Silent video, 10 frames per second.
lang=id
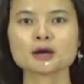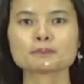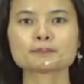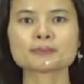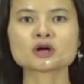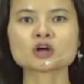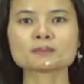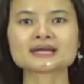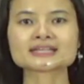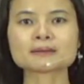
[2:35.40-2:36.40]

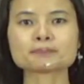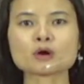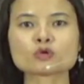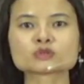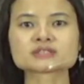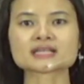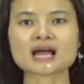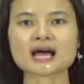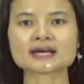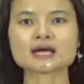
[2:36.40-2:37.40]
Penghormatan Paulus
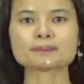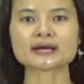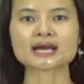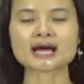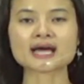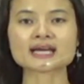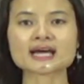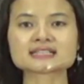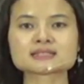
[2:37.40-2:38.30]
terhadap anak-anak